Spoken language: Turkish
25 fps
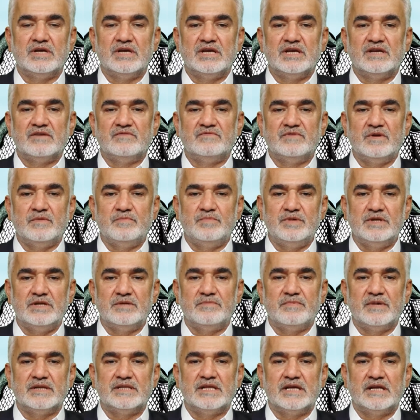ve bir
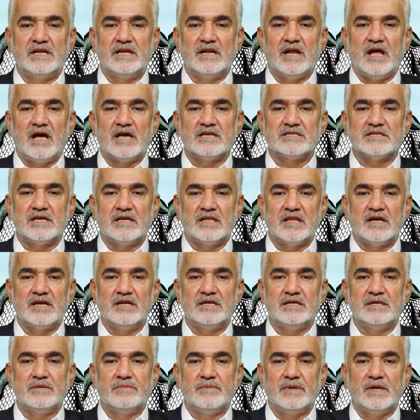bedenin azaları
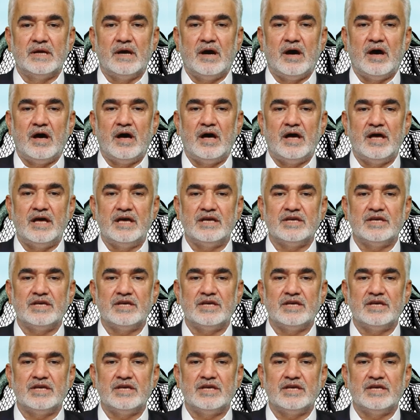gibi ahenk